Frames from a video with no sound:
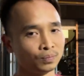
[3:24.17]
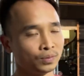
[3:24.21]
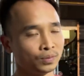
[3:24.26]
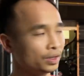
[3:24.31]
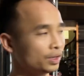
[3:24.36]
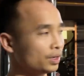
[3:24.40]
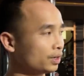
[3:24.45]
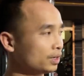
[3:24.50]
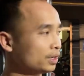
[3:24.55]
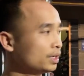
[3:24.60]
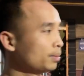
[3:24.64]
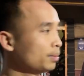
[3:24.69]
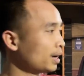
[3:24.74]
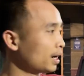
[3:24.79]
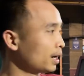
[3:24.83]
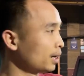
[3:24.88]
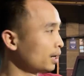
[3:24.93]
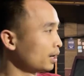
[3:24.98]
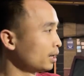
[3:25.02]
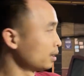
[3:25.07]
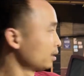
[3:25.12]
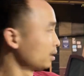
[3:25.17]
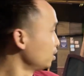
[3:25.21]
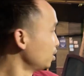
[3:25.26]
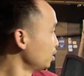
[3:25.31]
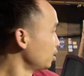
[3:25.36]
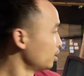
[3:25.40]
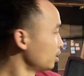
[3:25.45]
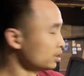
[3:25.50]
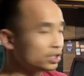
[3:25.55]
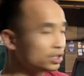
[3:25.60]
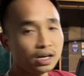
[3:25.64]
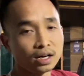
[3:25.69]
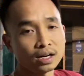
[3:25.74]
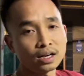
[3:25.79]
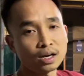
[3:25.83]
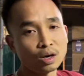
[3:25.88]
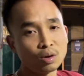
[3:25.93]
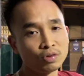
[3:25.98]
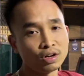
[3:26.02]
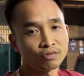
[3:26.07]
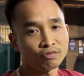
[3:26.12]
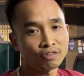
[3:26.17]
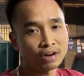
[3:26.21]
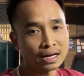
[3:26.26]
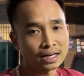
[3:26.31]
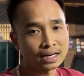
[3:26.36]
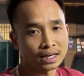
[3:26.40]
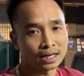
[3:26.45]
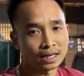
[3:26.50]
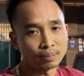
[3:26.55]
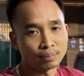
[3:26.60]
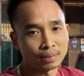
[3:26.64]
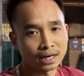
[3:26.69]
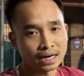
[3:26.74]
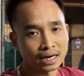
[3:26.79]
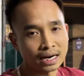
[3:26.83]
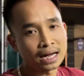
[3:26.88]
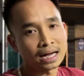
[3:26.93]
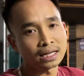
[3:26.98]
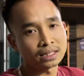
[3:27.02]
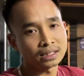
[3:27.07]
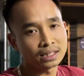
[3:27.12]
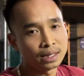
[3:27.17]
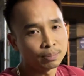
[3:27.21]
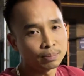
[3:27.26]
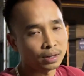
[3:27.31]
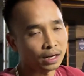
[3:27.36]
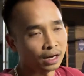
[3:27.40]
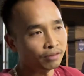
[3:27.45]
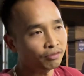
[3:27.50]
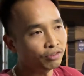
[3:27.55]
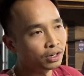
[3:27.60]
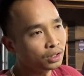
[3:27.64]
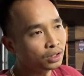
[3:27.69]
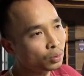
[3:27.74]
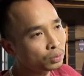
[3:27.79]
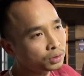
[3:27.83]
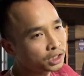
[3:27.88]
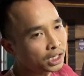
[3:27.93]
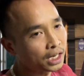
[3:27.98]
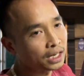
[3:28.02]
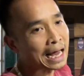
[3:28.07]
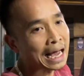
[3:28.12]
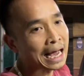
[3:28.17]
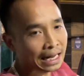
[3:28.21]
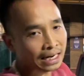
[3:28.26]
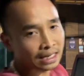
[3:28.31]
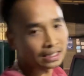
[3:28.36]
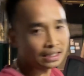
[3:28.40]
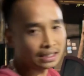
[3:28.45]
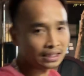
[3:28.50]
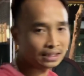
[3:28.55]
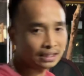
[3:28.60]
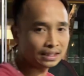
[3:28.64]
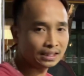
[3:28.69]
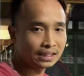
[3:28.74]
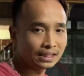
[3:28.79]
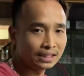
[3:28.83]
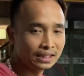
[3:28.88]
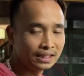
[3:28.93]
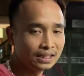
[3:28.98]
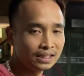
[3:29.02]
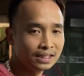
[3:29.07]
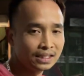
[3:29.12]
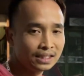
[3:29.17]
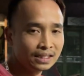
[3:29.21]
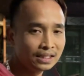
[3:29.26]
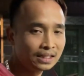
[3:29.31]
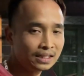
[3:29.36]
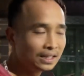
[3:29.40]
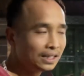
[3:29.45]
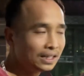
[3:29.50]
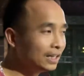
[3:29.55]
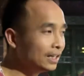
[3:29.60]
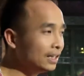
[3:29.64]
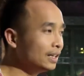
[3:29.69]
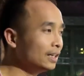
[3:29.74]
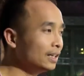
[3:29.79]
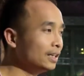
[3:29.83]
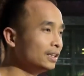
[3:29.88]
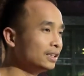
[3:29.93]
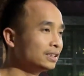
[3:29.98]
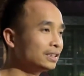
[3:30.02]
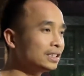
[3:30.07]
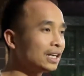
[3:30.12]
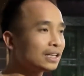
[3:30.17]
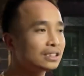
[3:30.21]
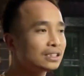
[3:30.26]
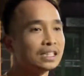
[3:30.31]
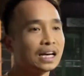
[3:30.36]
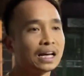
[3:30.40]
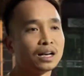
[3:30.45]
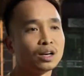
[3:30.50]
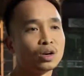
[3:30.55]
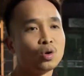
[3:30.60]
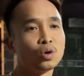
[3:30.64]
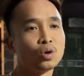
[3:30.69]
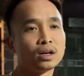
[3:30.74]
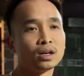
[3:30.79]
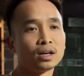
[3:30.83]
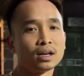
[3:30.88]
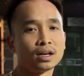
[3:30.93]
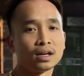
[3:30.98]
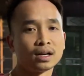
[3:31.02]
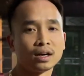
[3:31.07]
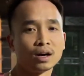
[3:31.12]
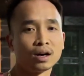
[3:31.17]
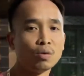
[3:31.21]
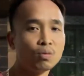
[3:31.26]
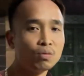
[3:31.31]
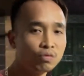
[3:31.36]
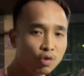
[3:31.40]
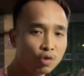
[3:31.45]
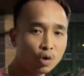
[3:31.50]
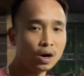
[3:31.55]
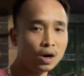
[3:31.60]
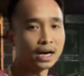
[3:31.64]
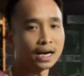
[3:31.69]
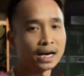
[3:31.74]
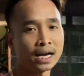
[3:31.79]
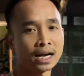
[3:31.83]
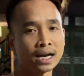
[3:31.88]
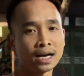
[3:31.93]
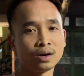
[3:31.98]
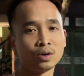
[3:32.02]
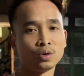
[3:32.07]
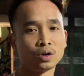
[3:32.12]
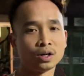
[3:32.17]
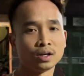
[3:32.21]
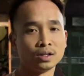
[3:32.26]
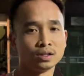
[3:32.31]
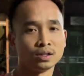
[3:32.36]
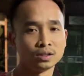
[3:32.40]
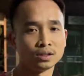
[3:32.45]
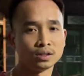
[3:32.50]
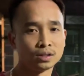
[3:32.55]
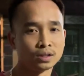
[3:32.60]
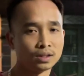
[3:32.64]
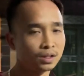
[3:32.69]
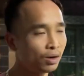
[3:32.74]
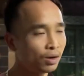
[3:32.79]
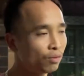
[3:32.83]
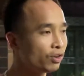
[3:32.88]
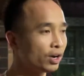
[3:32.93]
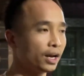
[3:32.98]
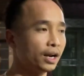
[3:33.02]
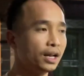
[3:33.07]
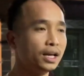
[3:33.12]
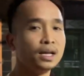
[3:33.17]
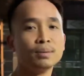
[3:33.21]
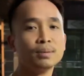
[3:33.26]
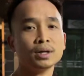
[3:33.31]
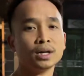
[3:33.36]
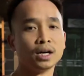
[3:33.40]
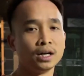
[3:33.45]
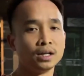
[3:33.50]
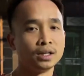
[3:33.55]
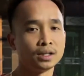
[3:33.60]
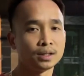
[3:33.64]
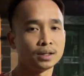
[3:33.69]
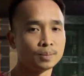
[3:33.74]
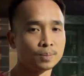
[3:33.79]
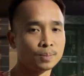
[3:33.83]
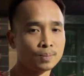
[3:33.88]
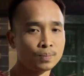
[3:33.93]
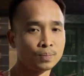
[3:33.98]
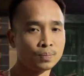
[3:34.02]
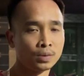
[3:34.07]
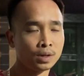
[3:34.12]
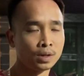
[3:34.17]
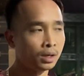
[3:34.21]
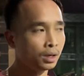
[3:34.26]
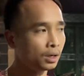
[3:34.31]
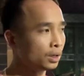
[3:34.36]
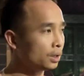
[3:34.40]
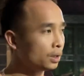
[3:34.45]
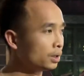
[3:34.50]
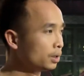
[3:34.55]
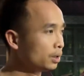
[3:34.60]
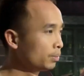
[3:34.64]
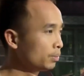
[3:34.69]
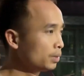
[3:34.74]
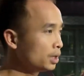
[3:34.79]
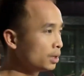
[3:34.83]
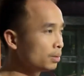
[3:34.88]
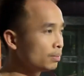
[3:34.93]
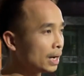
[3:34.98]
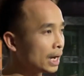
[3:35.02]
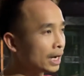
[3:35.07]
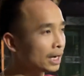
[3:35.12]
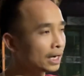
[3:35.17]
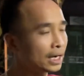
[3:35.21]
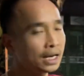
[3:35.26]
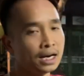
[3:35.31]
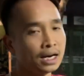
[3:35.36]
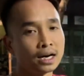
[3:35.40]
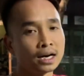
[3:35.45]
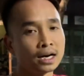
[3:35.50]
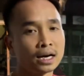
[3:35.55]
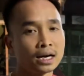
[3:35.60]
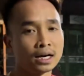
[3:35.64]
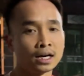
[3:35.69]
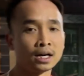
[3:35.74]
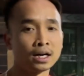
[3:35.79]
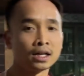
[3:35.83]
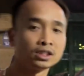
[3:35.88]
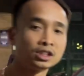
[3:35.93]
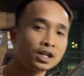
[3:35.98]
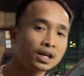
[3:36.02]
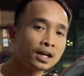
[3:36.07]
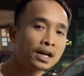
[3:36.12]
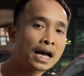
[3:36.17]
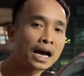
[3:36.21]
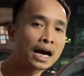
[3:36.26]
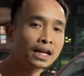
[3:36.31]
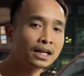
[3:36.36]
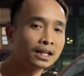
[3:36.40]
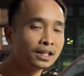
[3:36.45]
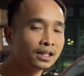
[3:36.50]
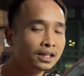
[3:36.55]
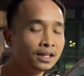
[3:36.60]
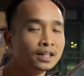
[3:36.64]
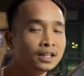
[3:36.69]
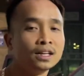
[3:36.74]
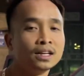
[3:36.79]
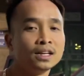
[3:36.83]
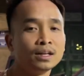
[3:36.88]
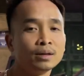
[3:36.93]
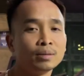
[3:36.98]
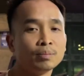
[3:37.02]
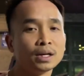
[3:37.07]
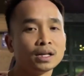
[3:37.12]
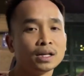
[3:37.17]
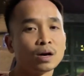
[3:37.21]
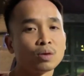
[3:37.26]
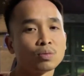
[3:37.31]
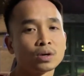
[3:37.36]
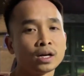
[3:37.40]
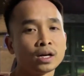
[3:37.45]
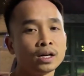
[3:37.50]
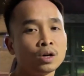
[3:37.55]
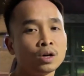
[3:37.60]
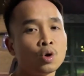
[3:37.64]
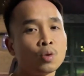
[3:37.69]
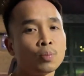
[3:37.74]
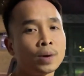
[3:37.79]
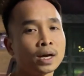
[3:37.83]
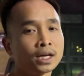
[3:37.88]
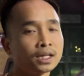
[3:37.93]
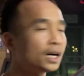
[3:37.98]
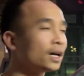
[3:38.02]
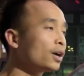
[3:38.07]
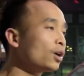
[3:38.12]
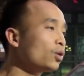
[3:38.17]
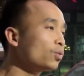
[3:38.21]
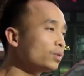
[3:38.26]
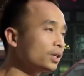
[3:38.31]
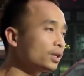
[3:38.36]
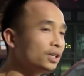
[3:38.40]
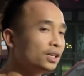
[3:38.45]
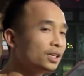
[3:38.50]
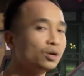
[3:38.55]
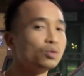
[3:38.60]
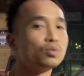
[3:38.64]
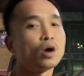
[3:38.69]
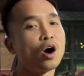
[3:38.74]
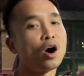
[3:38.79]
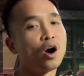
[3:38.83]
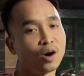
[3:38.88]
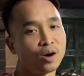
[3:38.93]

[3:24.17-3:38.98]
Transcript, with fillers: Ờ, khi mà riêng cái ông VinFast này mà ra thêm cái phân khúc sedan nữa ấy, thì chắc chắn luôn là ông vua hạng A luôn không phải là i10 nữa nhưng mà cái hạng à, sedan thì mình đọc cái Opel Karoq ấy thì không có